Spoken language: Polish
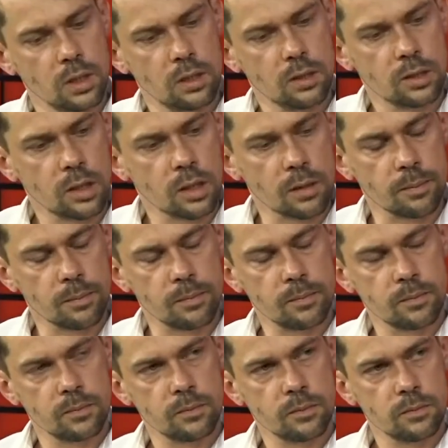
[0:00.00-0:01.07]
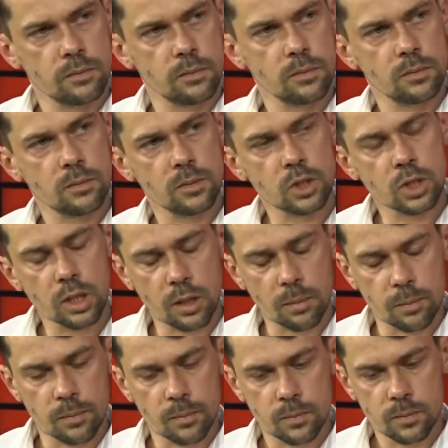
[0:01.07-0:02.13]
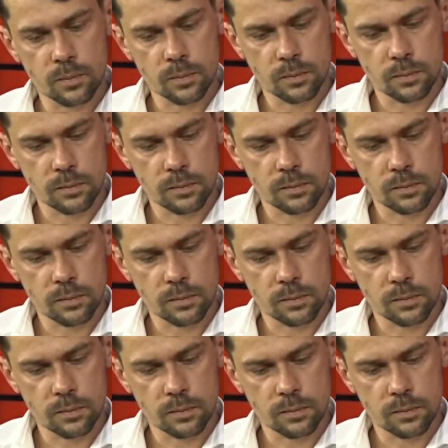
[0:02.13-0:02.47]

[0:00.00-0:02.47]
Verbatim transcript: Z Kolejne pytanie. Z nikim. No,